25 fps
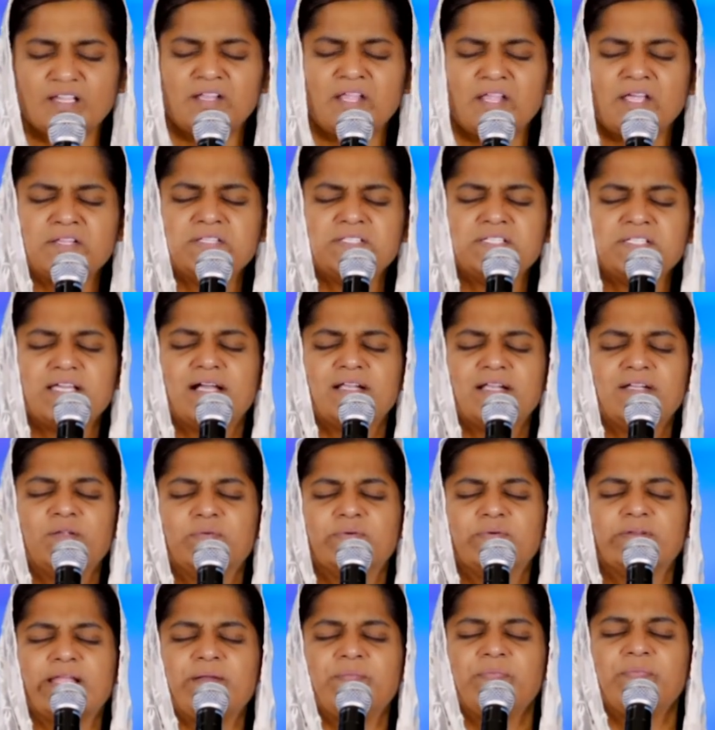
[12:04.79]
நன்றி
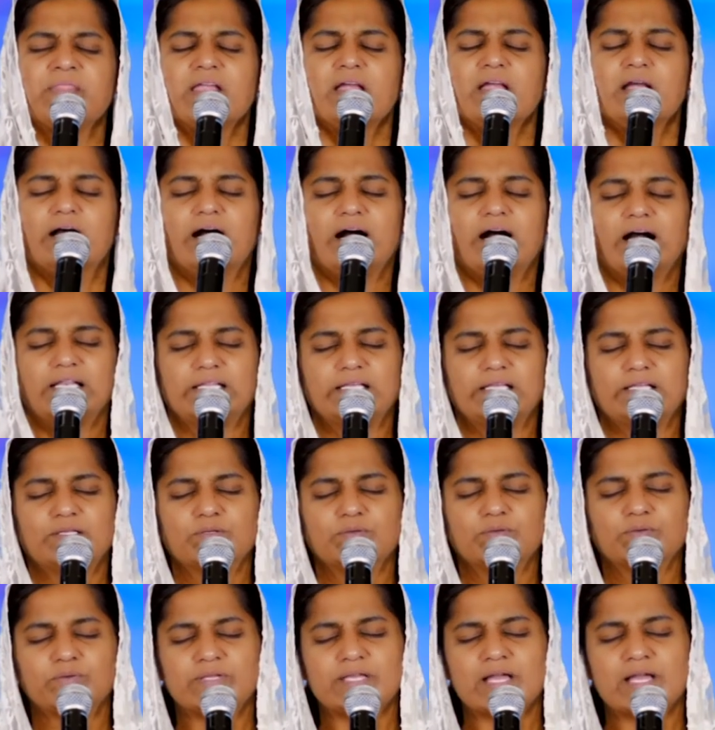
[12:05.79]
ஆண்டவரே ஹாலே
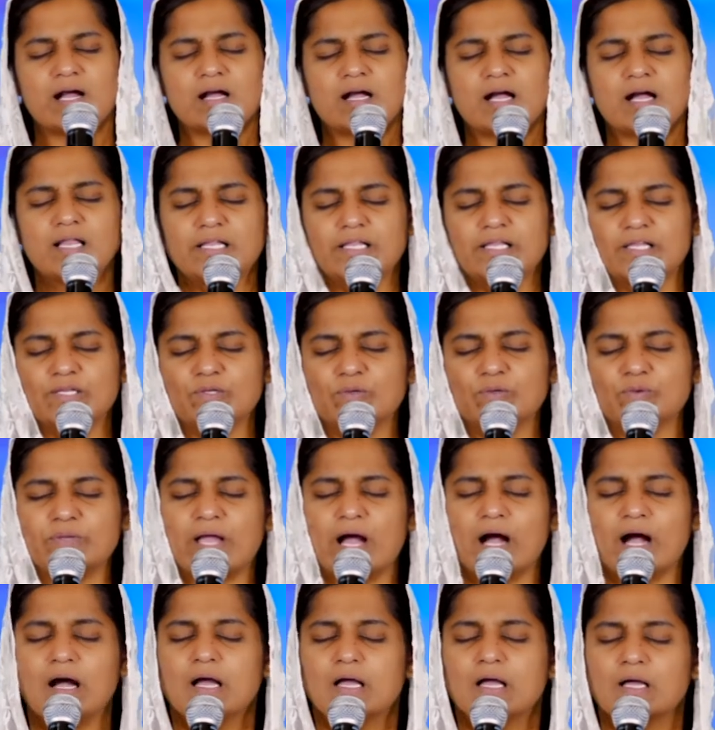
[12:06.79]
லூயா ஹாலே
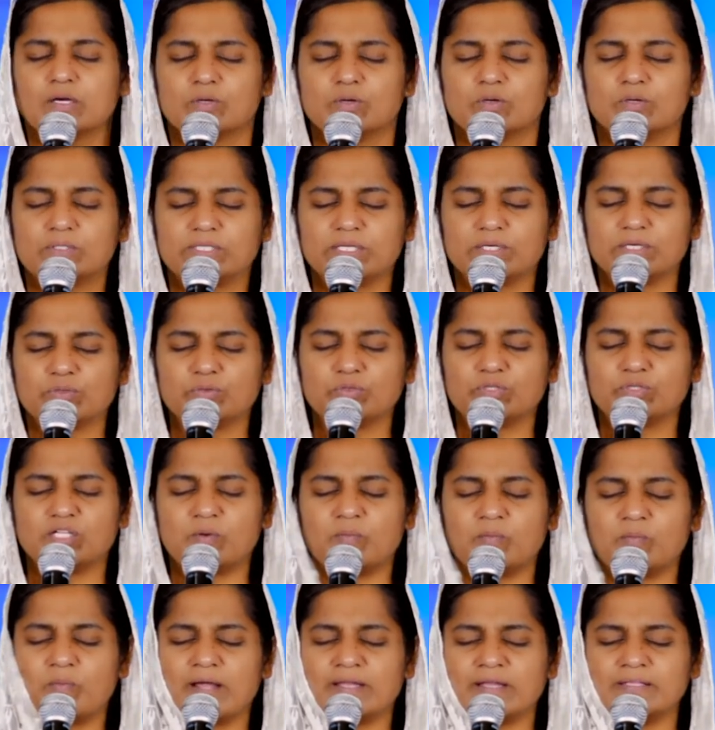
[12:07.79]
லூயா கூட்டம்
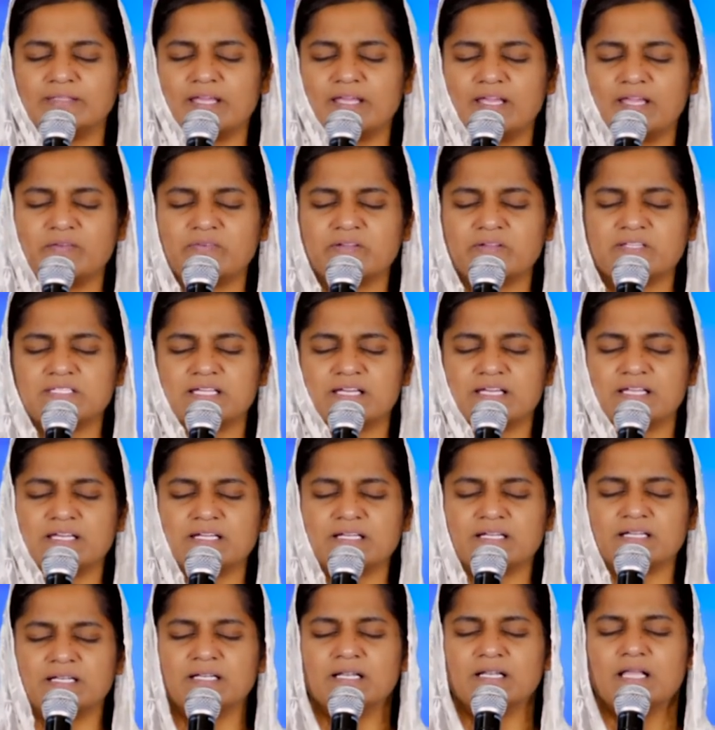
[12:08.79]
கூட்டமாய் தேவ
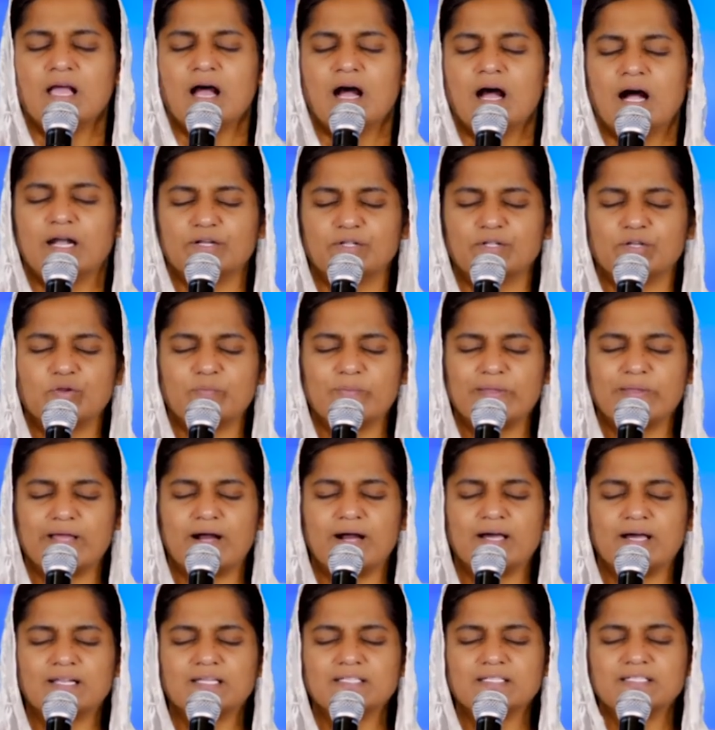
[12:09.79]
ஜனங்கள் ஆண்டருமே
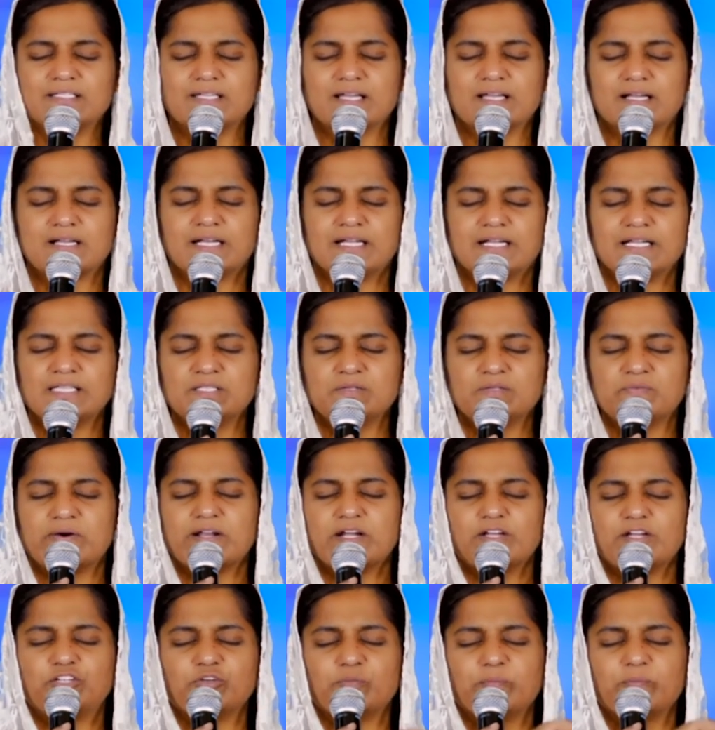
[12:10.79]
ஆராதிக்க கடந்து
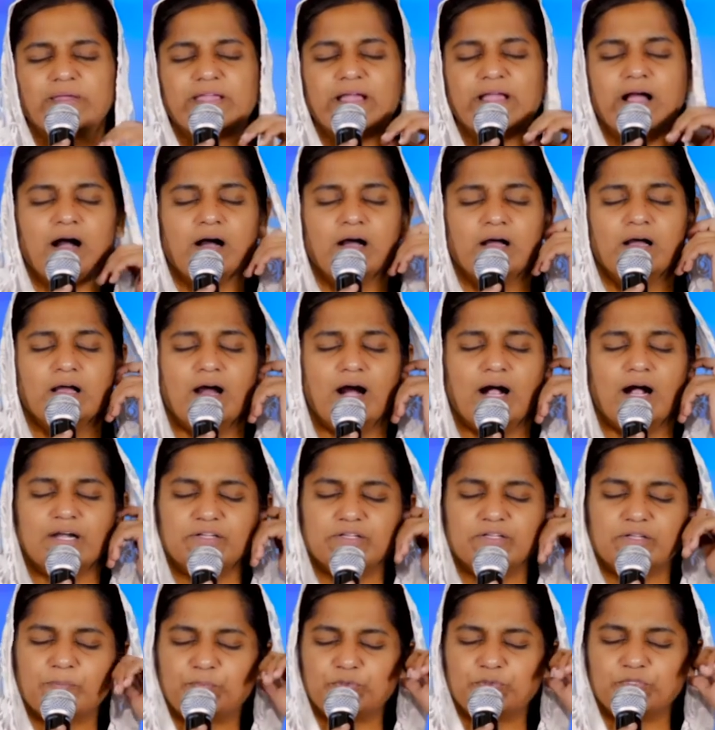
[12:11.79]
வரட்டுமையா
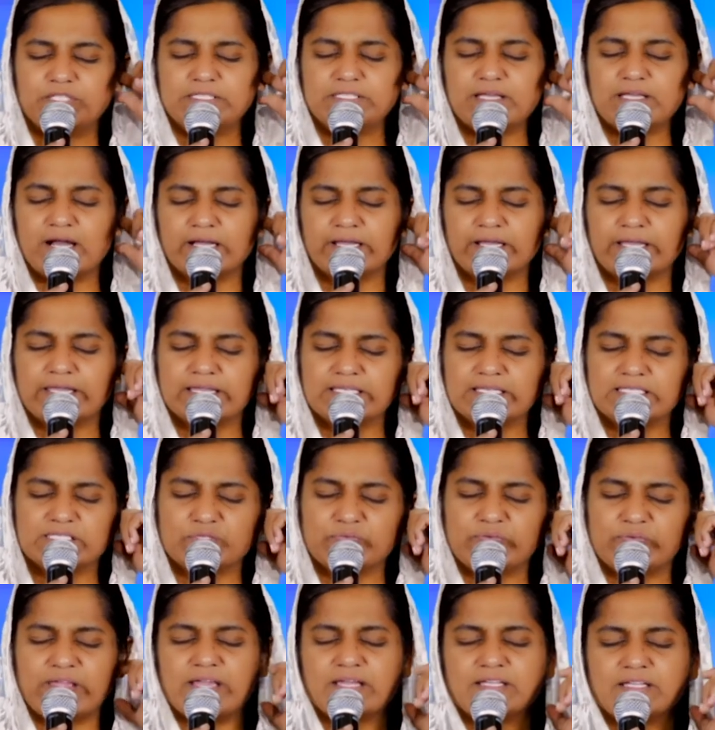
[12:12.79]
ஆண்டவர் புதிதாக
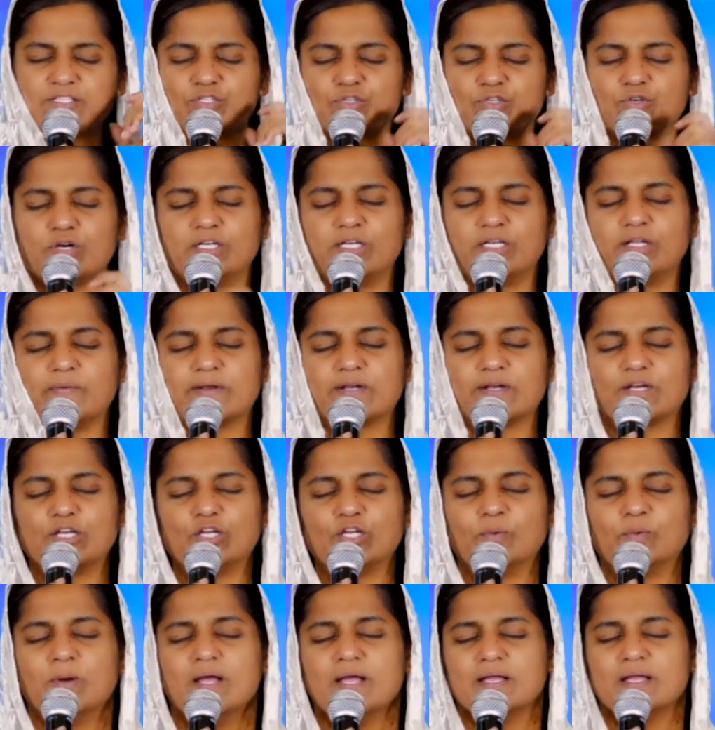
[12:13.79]
இயேசுவை
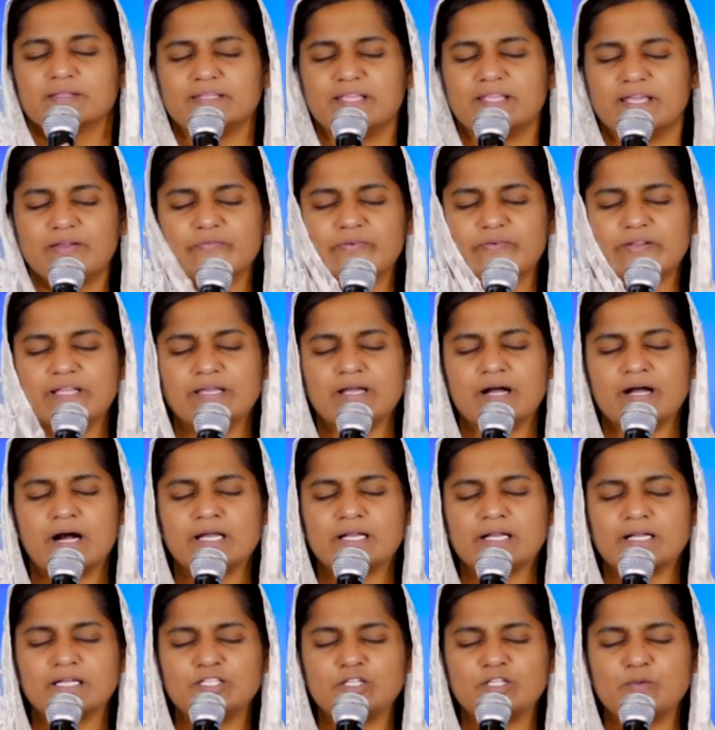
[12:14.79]
ஏற்றுக்கொண்டவர்களும் தேவனை
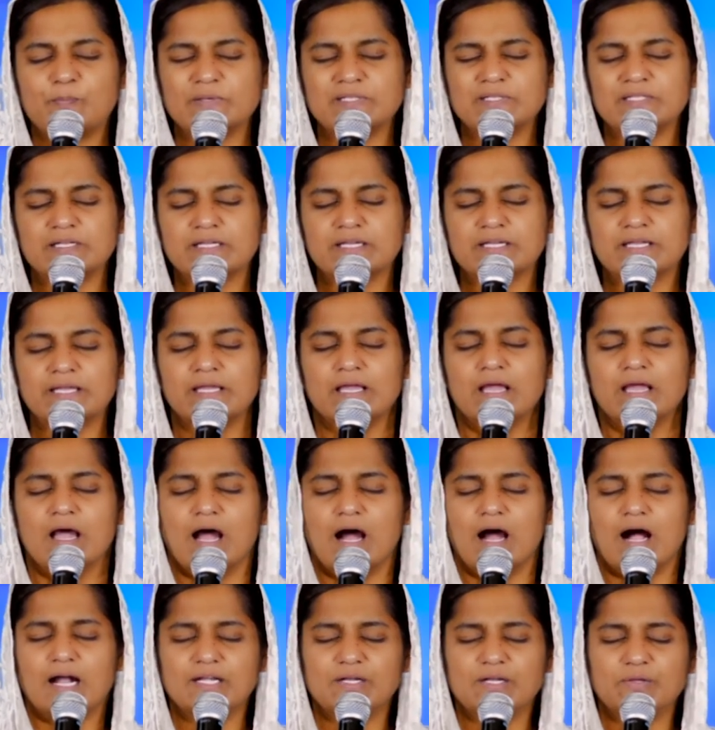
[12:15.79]
ஆராதிப்பதற்கு
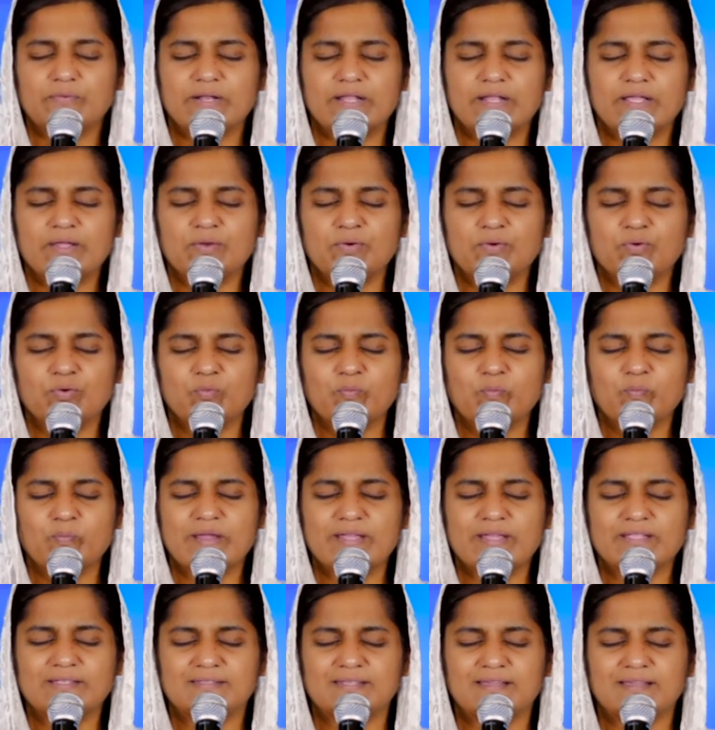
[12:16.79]
ஆண்டவரே
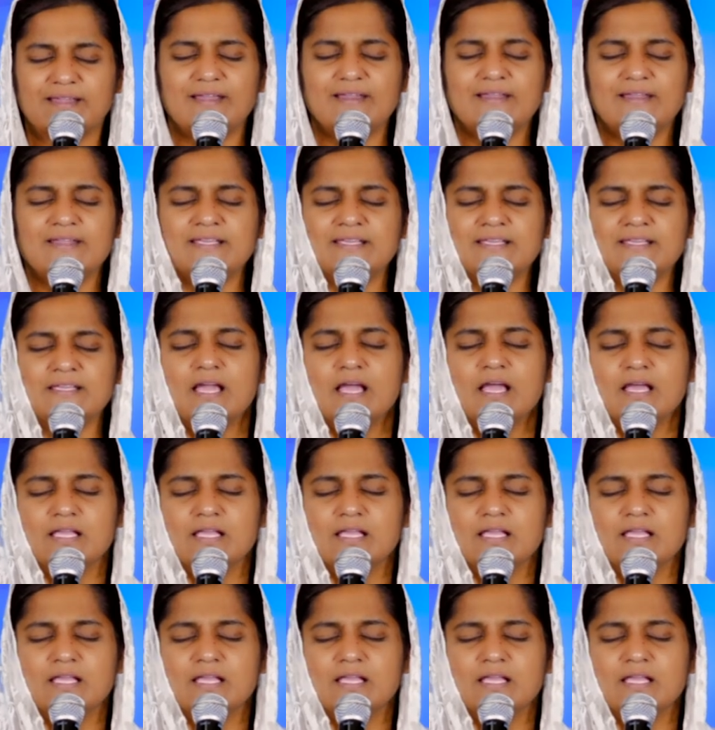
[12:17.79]
உம்மை தேடி